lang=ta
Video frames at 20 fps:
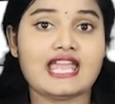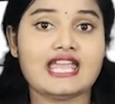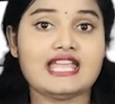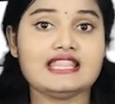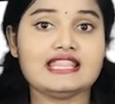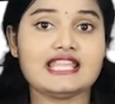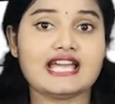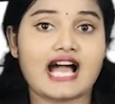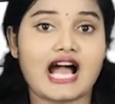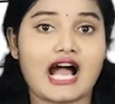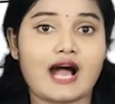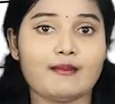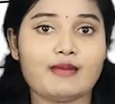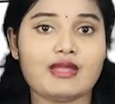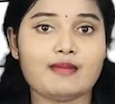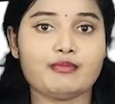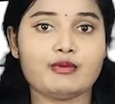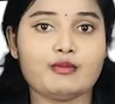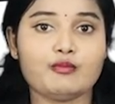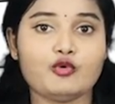இந்த
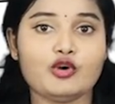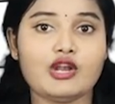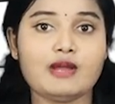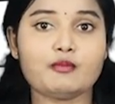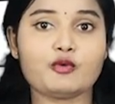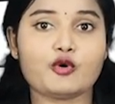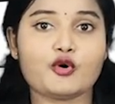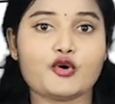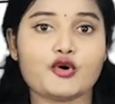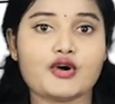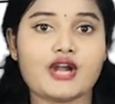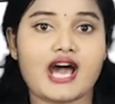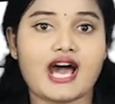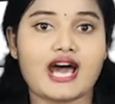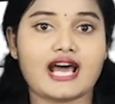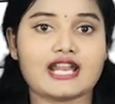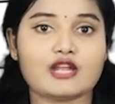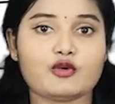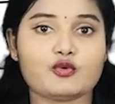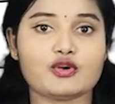அமைப்பு மூலம் கொரோனா
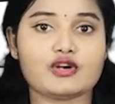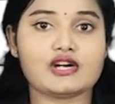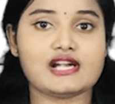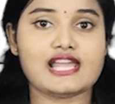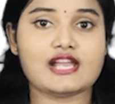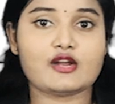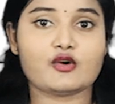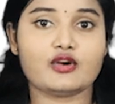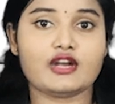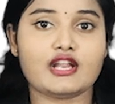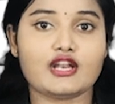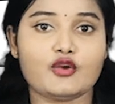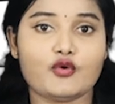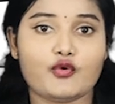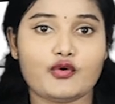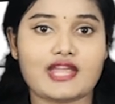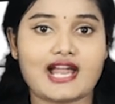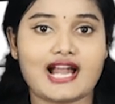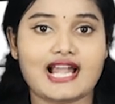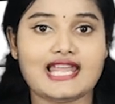அறிகுறிகளை கொண்ட
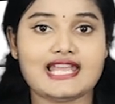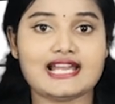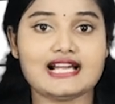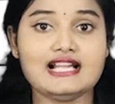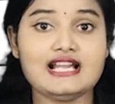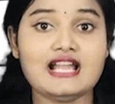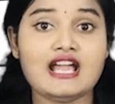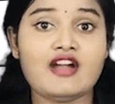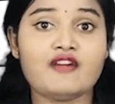நோயாளிகள்